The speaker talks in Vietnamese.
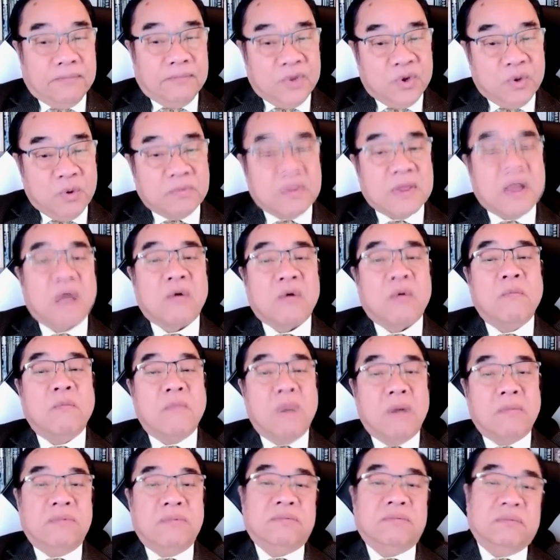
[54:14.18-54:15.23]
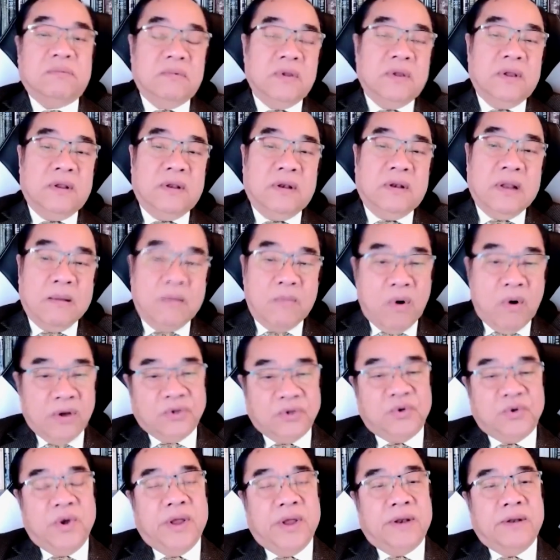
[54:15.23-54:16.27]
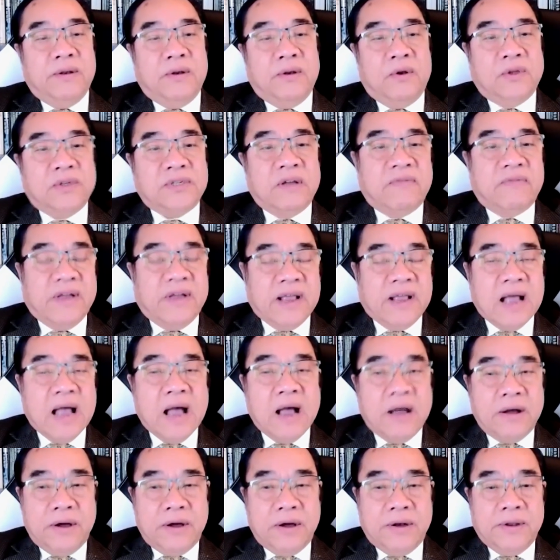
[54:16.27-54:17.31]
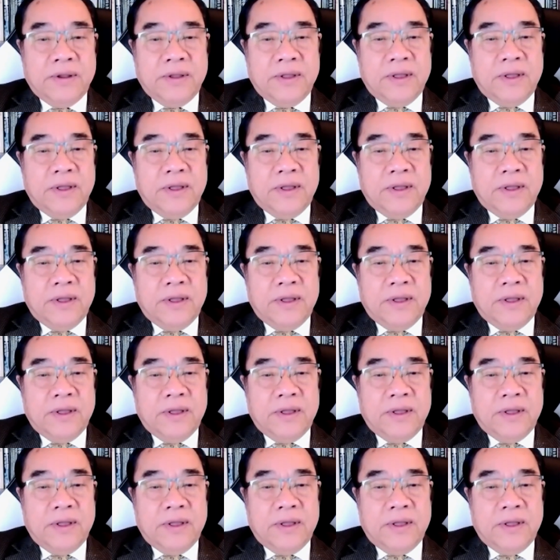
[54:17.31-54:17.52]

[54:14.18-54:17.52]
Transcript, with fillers: chúng ta cũng mong là mọi chuyện nó sẽ phải khá hơn.